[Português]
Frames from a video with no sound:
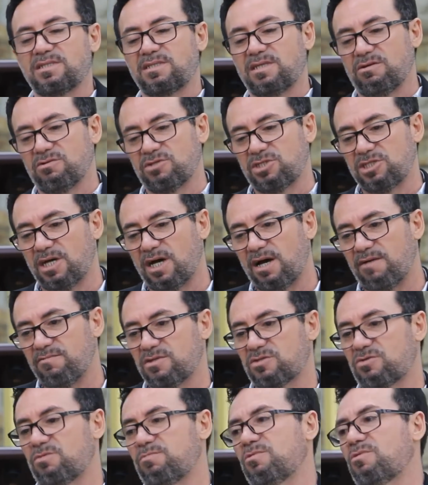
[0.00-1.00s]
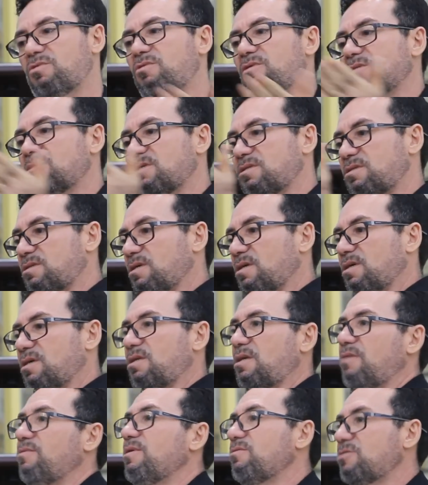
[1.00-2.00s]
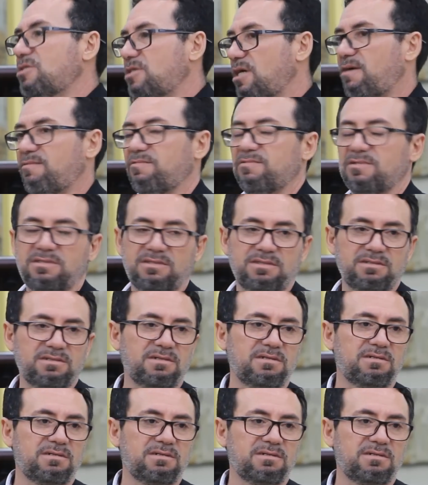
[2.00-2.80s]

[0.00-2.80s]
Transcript: elogiáveis como coisas não elogiáveis.